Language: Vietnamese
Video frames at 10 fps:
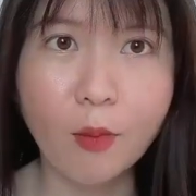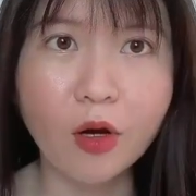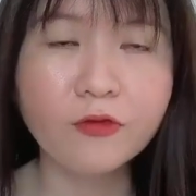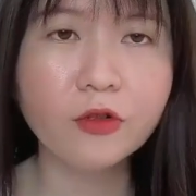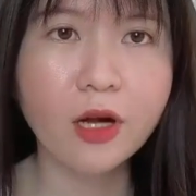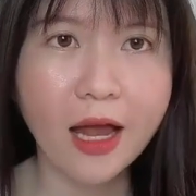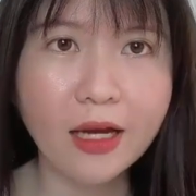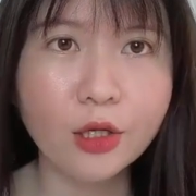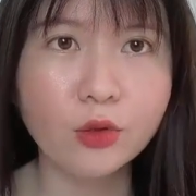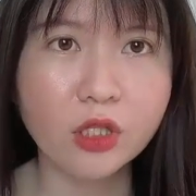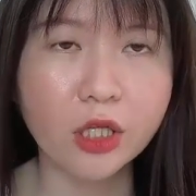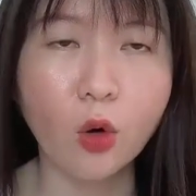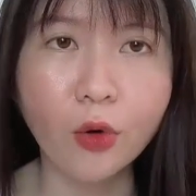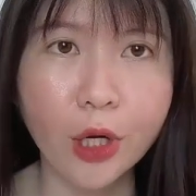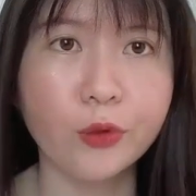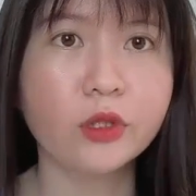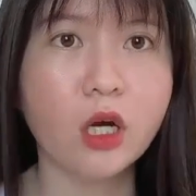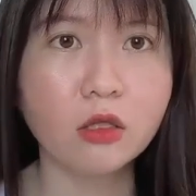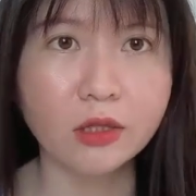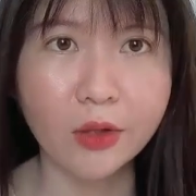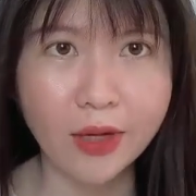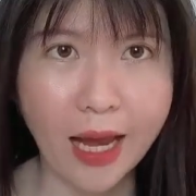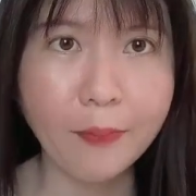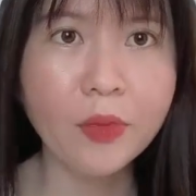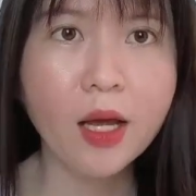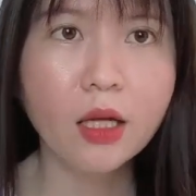là một cái phương án điều trị hữu hiệu cho cường giao cảm